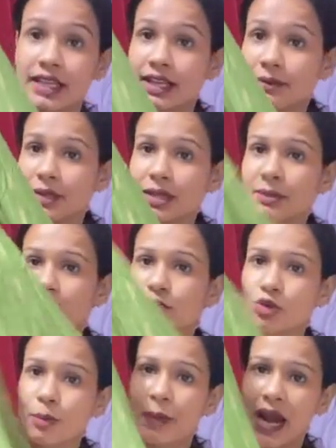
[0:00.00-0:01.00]
मतलब
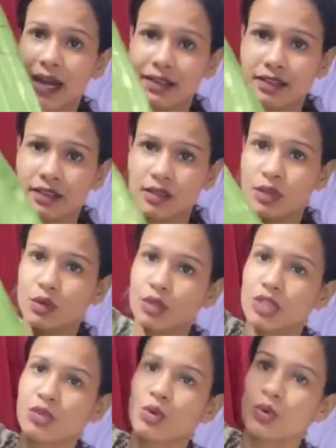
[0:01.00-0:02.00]
इसको पैंट कहो
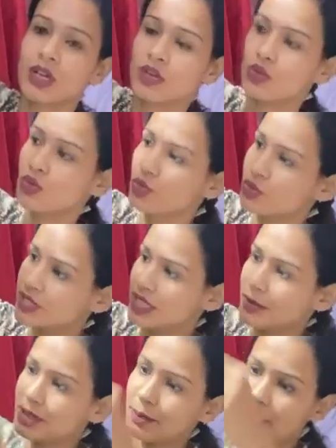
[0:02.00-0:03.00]
ये थोड़ा लूज है
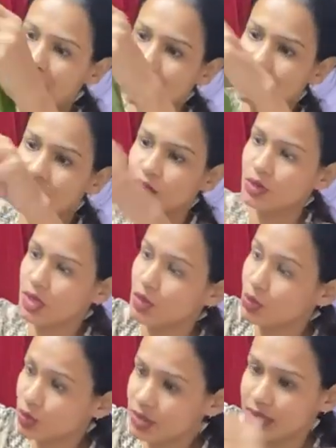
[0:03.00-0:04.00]
मतलब पैंट से थोड़ा
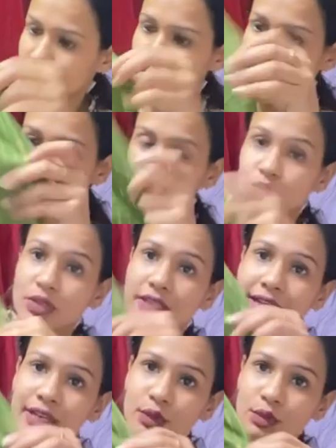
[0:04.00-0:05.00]
लूज है पैंट तो थोड़ी
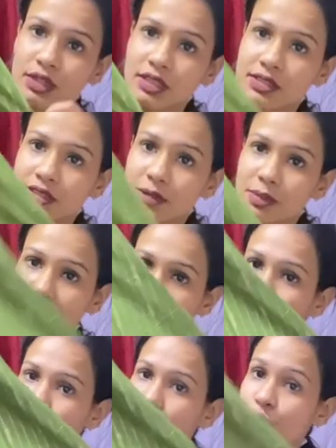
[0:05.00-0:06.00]
टाइट होती है पर ये
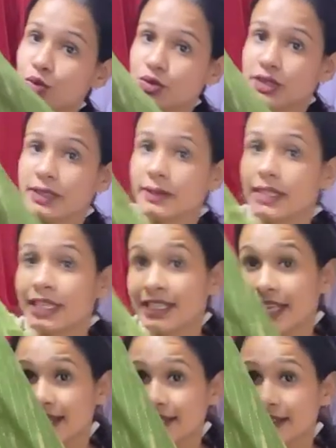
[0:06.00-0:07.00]
थोड़ा लूज है
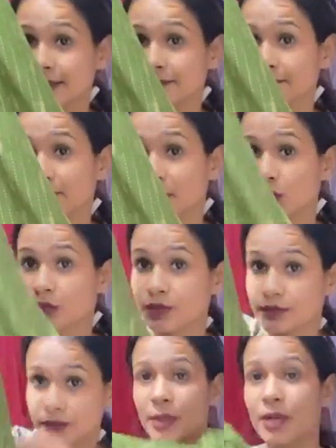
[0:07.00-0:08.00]
ये ऐसे है
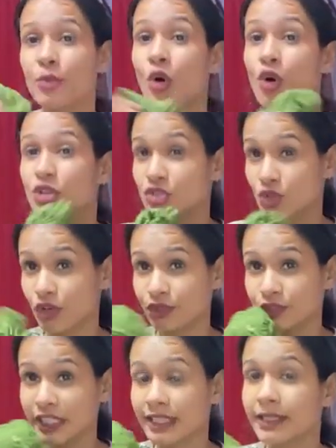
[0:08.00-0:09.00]
कपड़ा बहुत
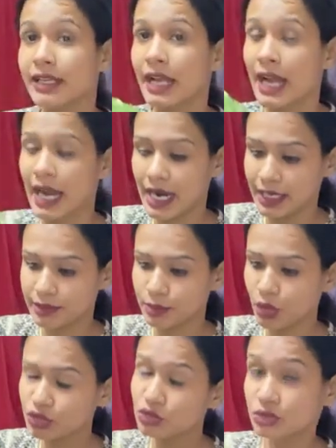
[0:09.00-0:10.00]
सॉफ्ट है एंड
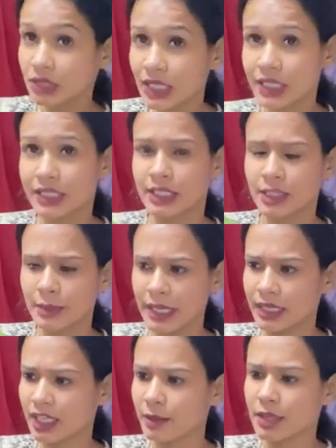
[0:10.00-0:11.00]
बहुत सुंदर लग रहा था
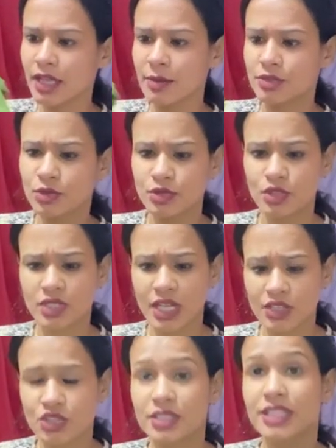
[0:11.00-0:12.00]
पहनने के बाद आप जैसे
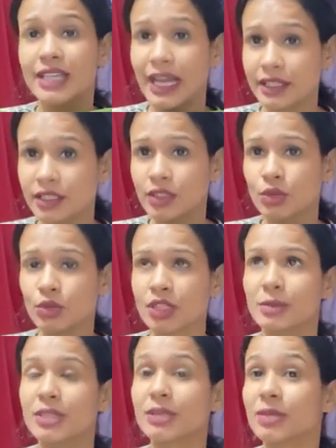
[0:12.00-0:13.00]
अच्छे से कैरी करोगे
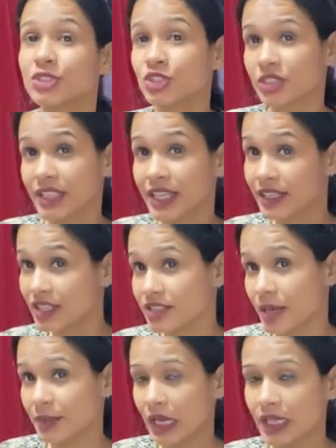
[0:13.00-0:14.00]
मतलब अच्छे से इयरिंग्स
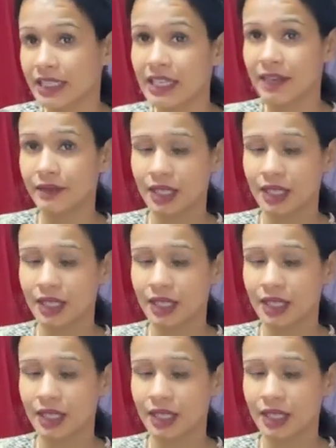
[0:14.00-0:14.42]
आप डाल के हैवी